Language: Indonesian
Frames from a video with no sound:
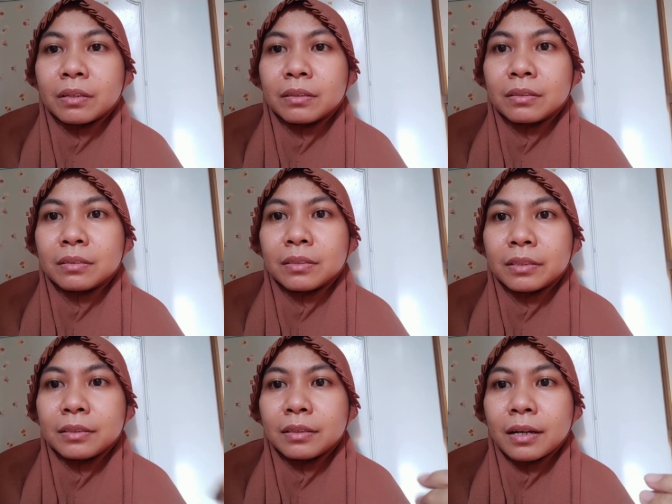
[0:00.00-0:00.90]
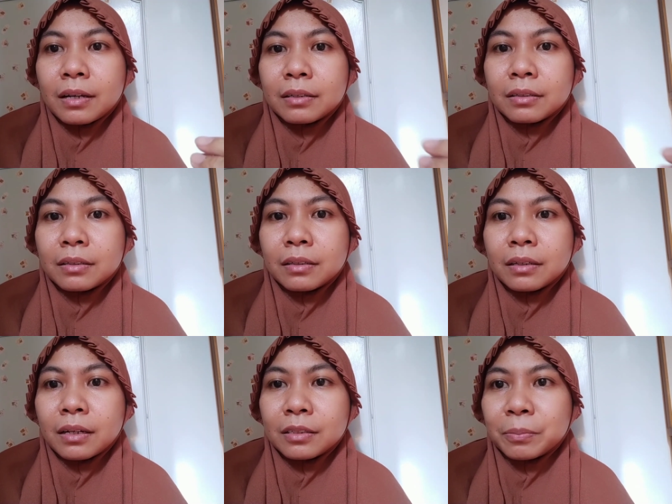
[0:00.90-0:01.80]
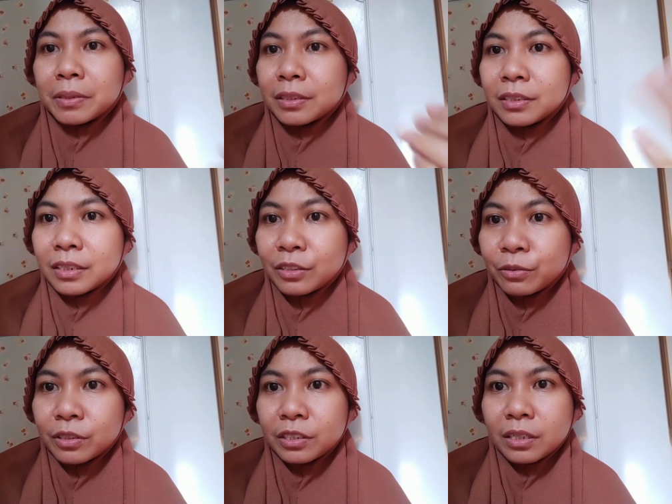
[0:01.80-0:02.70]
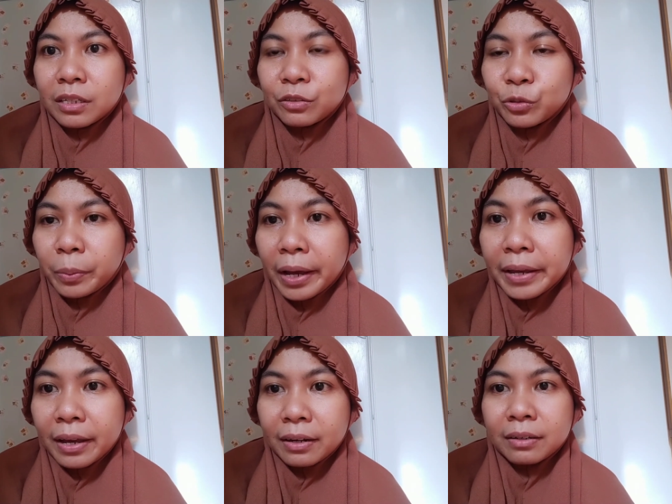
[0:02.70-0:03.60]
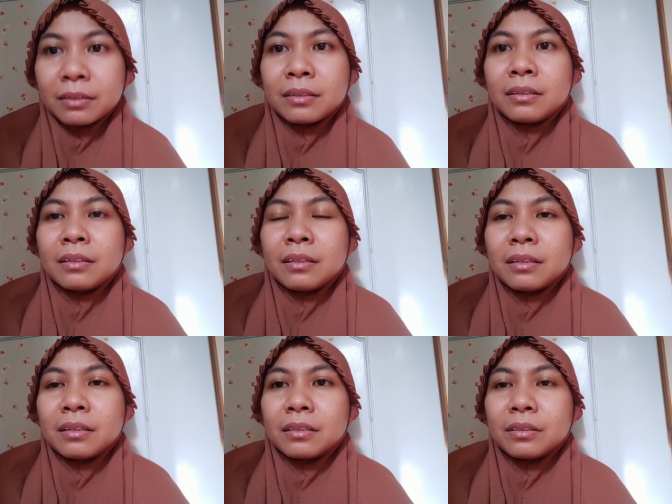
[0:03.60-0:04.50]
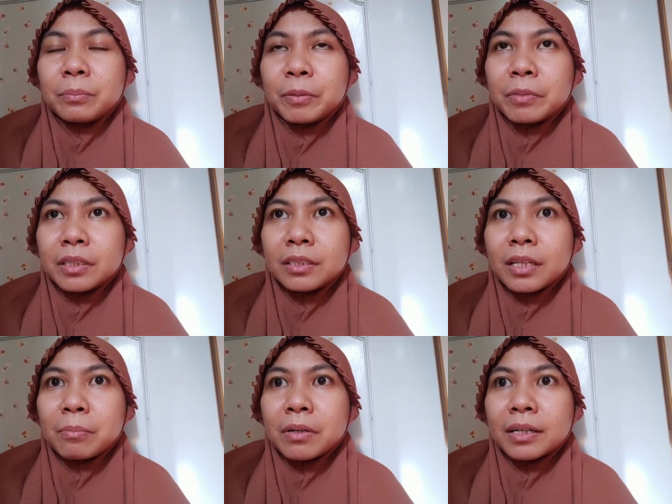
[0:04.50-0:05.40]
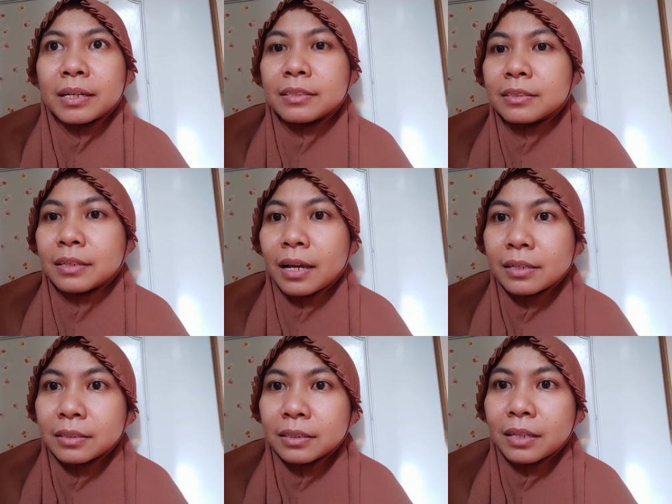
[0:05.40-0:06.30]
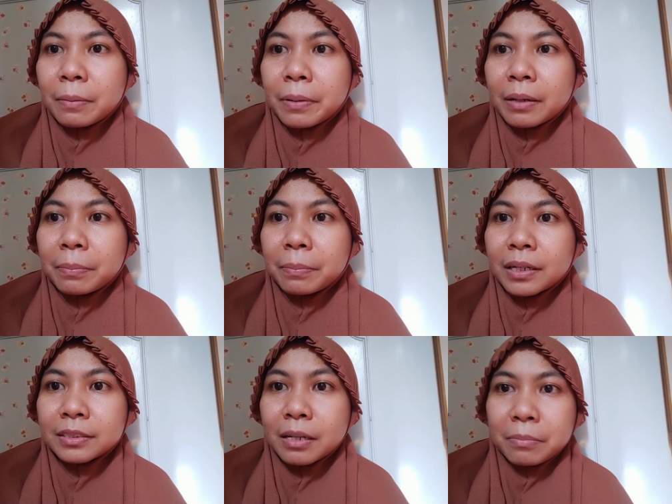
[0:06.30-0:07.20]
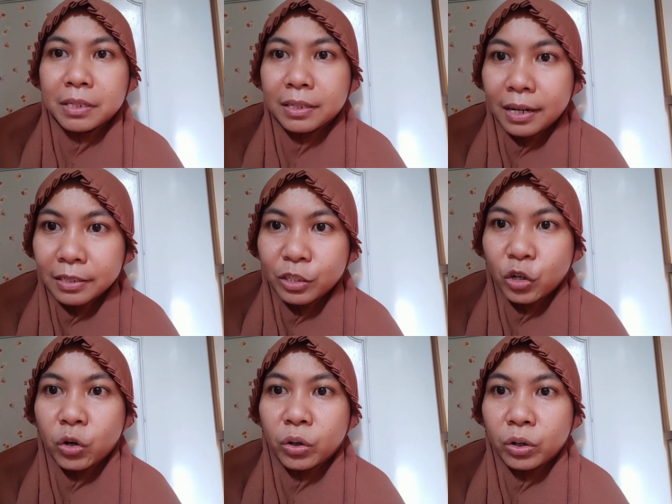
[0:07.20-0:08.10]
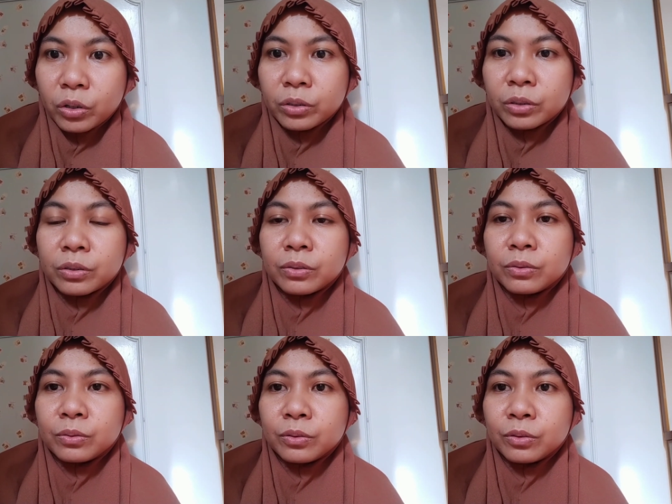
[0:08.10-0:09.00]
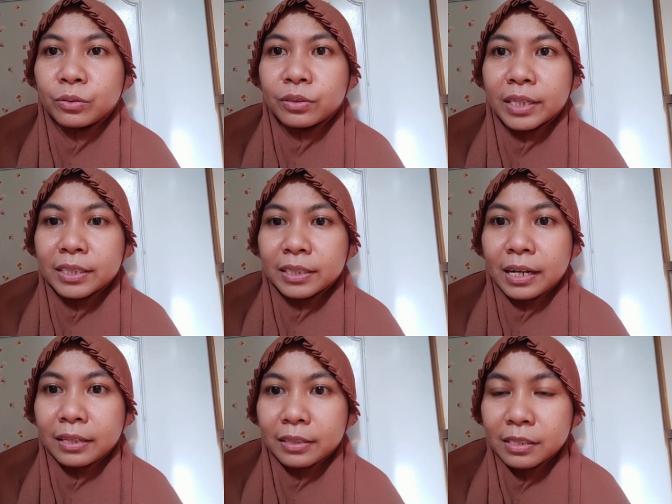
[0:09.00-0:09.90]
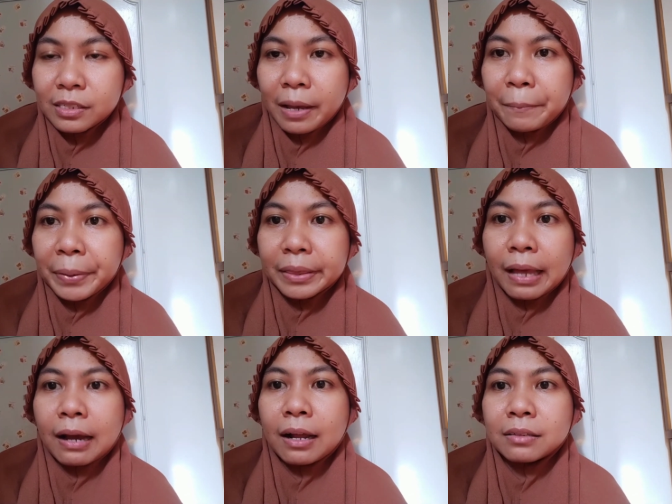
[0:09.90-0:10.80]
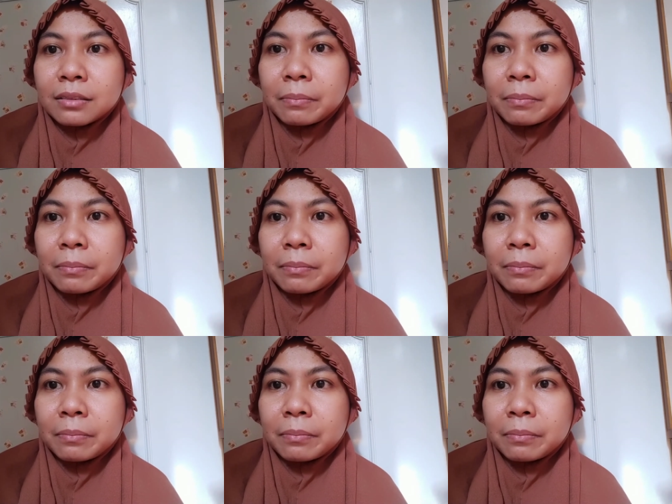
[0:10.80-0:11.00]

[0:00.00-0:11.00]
jadi nggak nggak seperti di Indonesia harus bayar pemerintah menggratiskan kita para pekerja migran di Hong Kong untuk tes gratis sampai tanggal 9